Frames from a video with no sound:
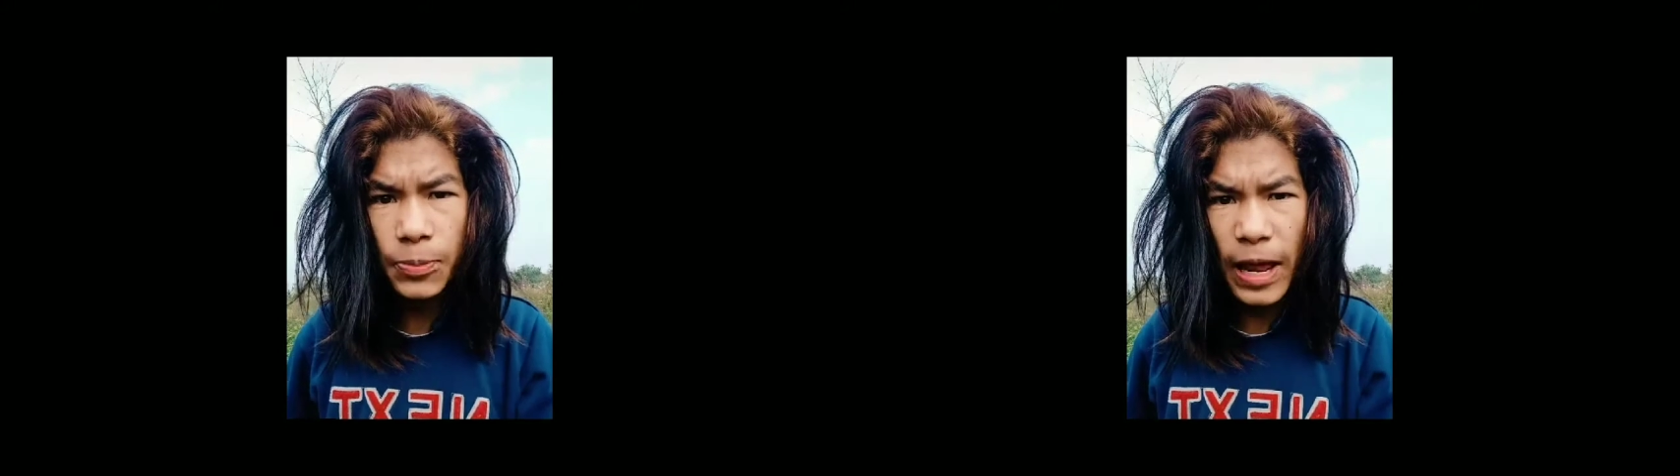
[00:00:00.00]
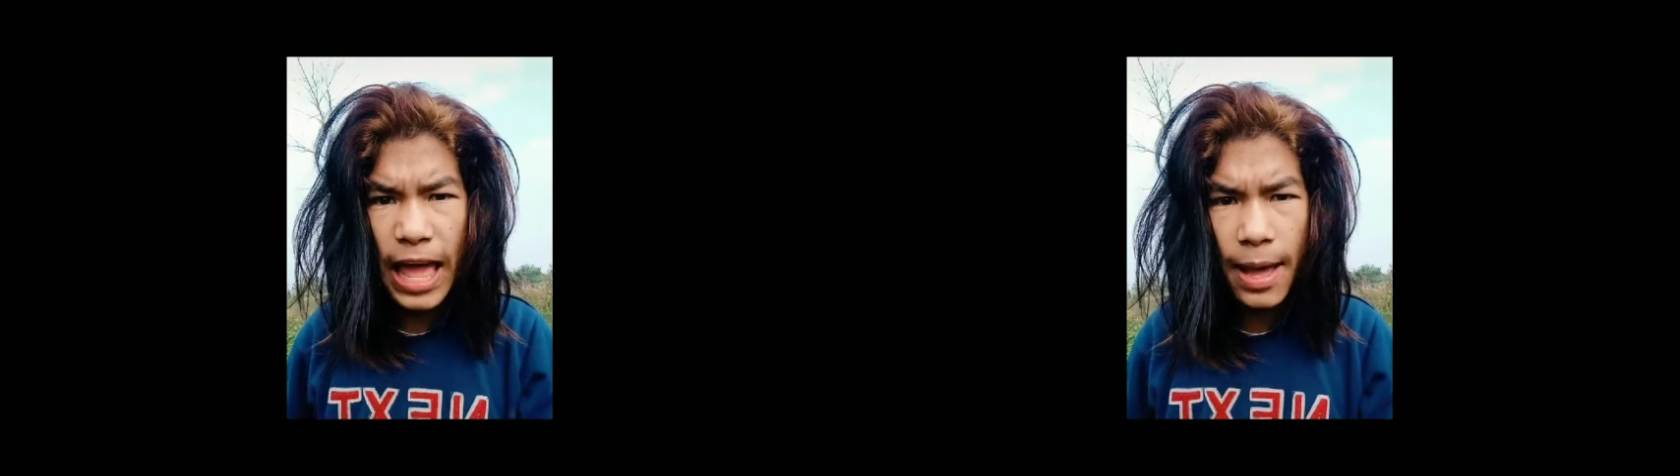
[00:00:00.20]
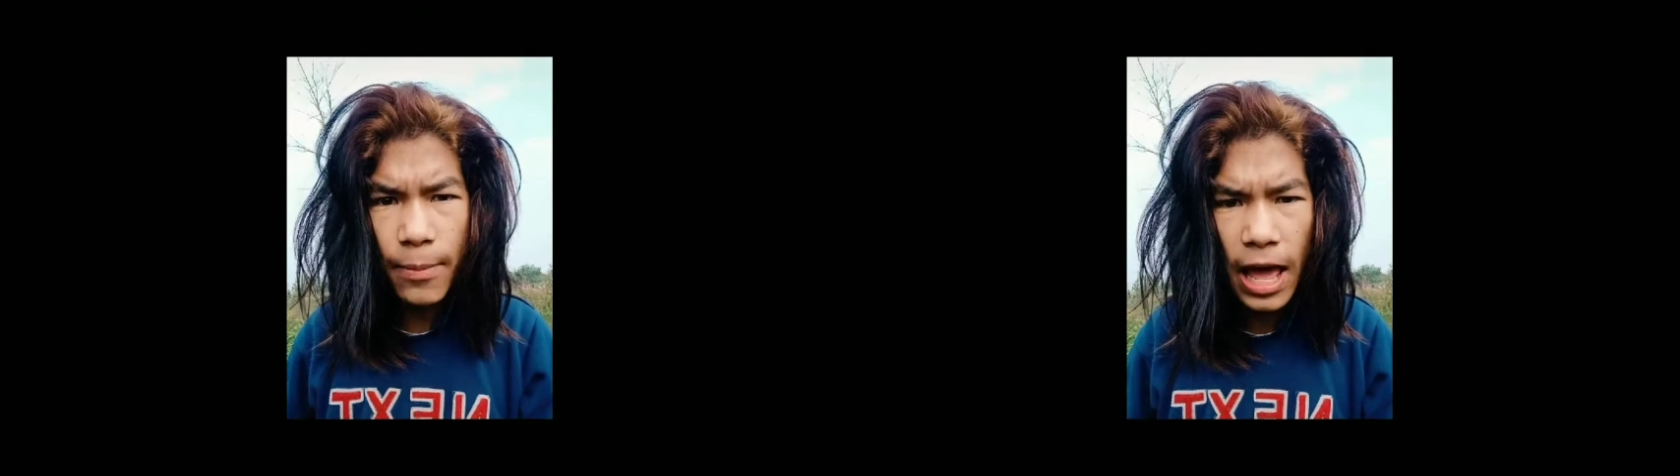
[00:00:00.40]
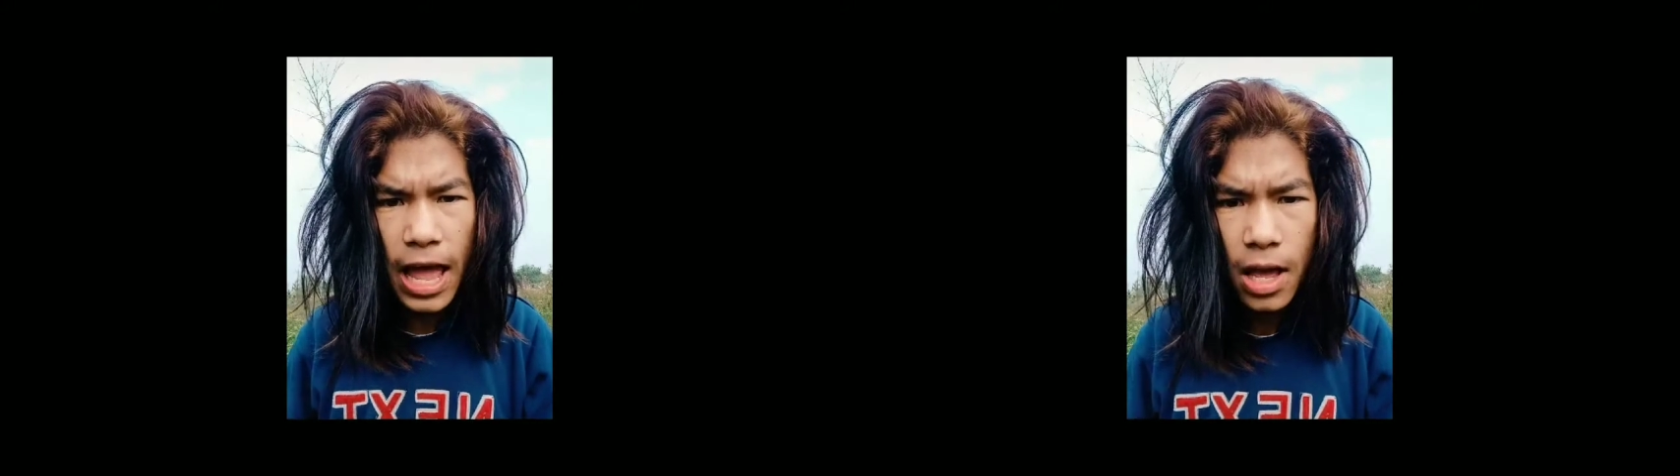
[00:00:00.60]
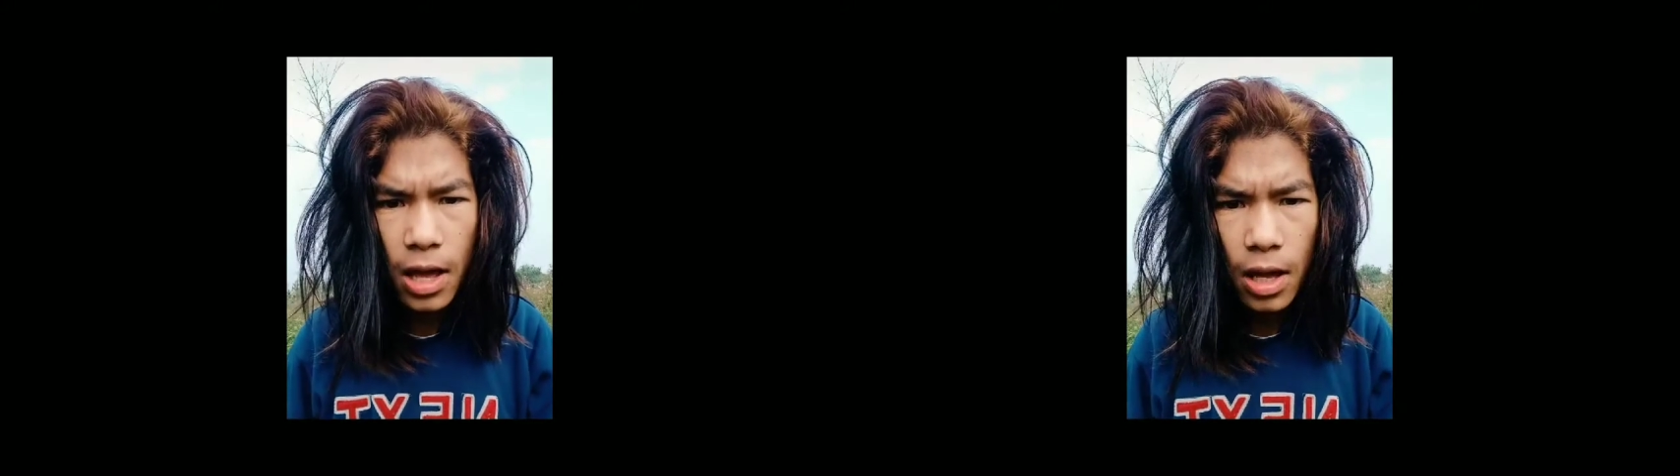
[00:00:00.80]
फैलाया बोला है
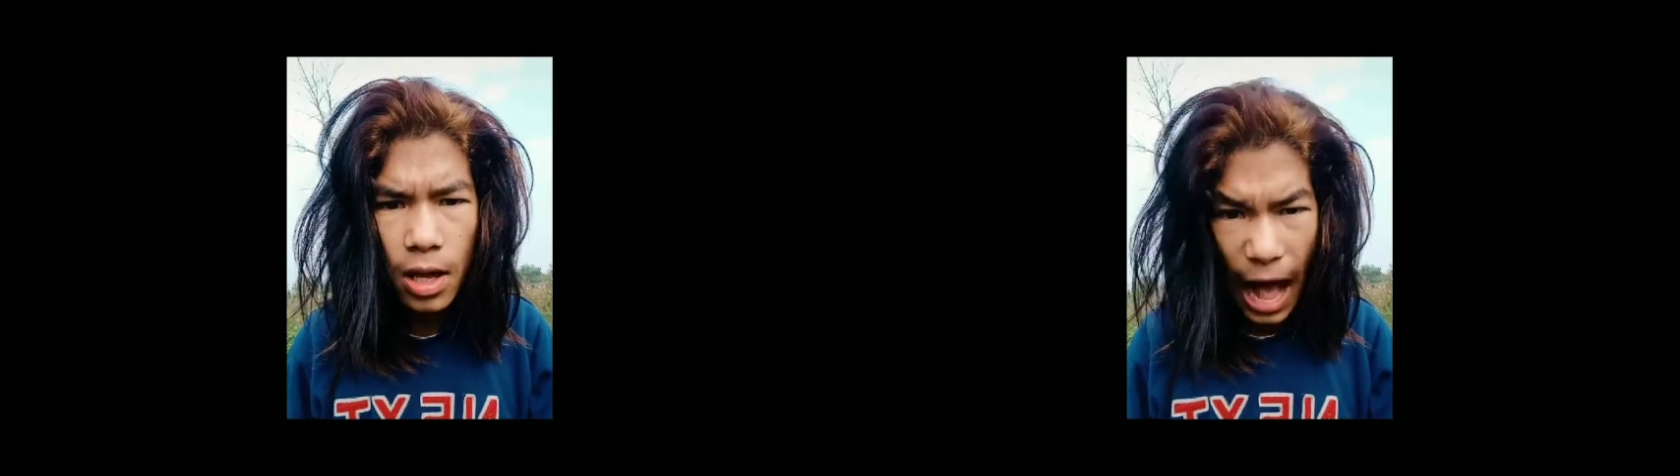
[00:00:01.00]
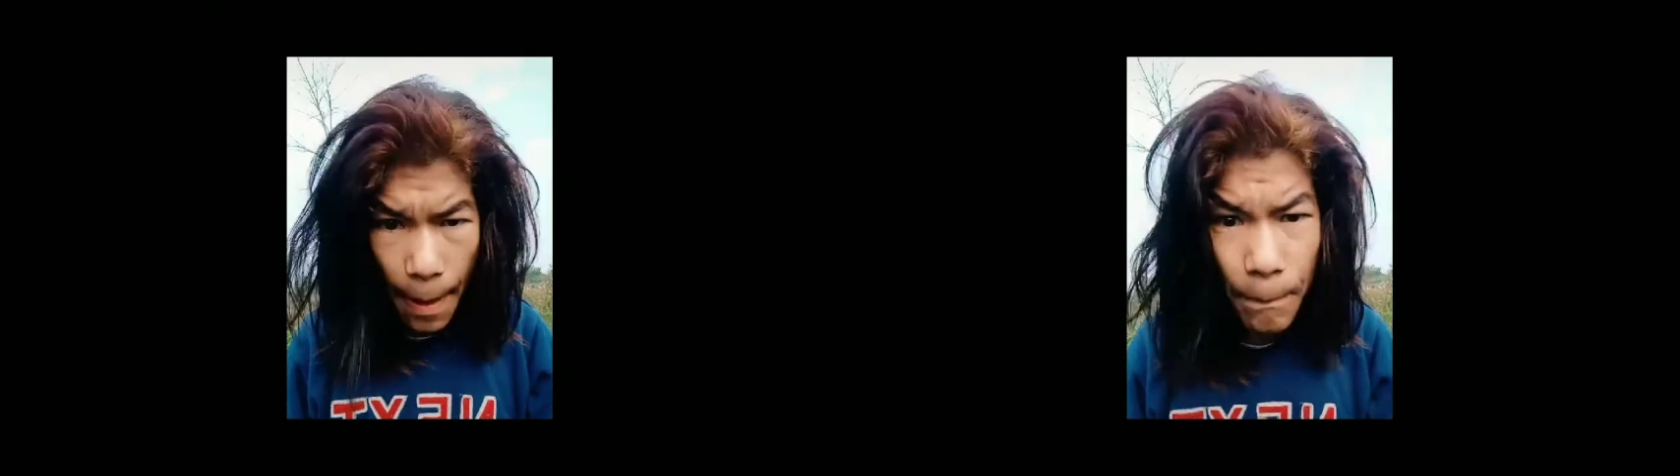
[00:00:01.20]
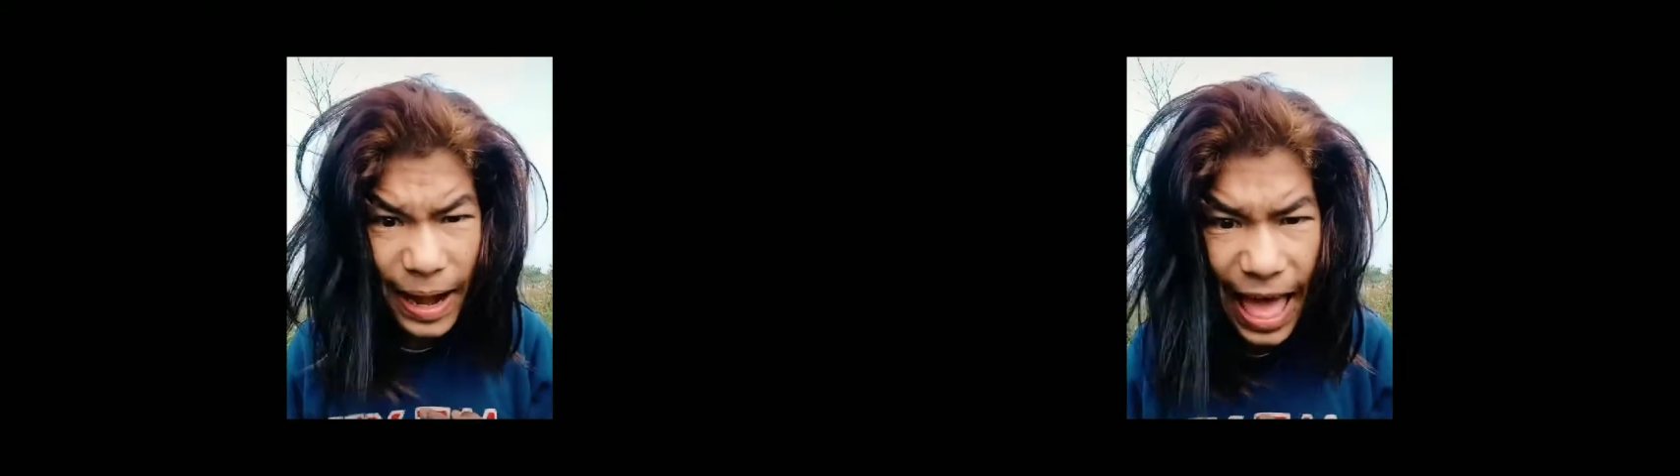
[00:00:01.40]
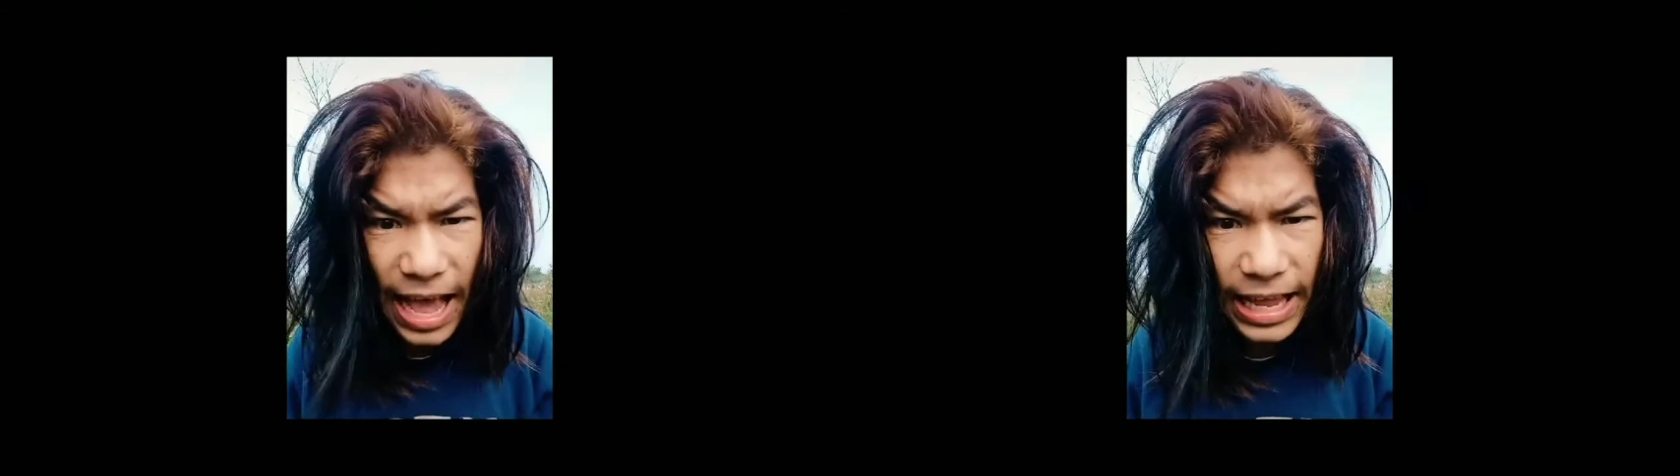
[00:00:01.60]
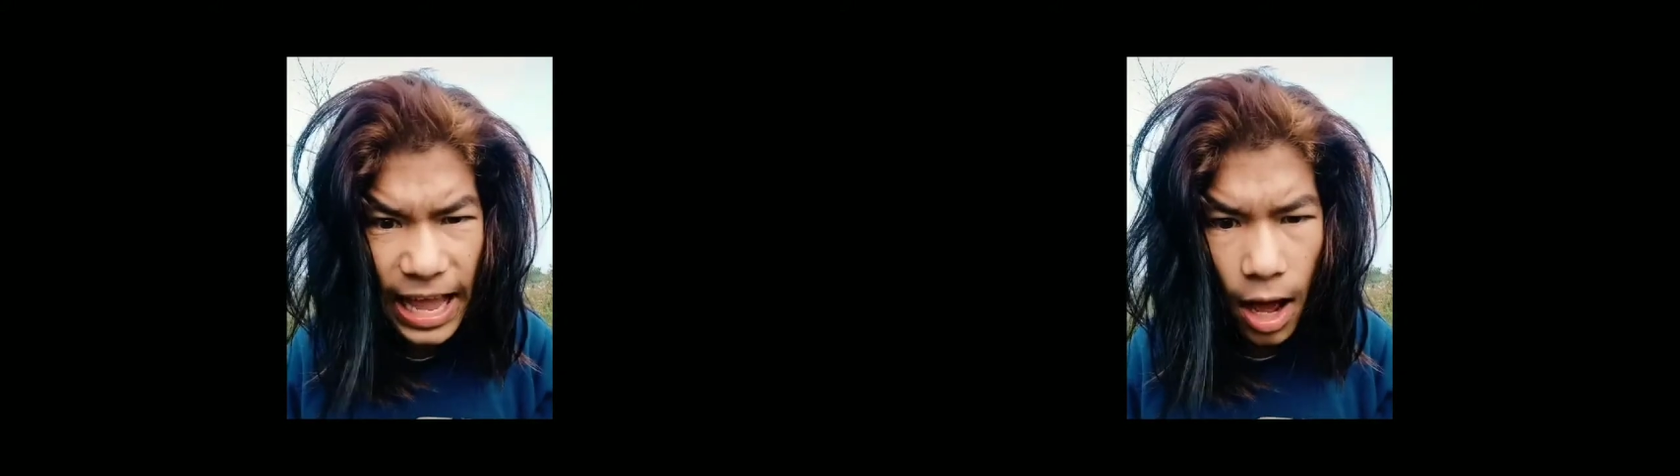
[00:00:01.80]
हम फैलाया
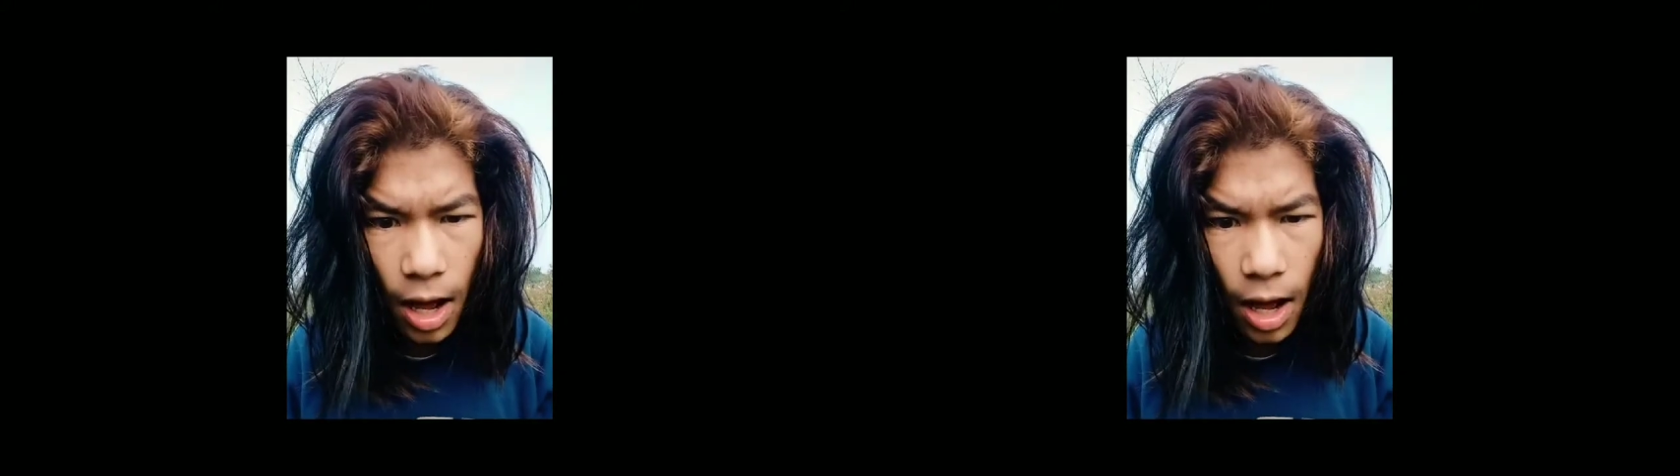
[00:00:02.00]
है क्या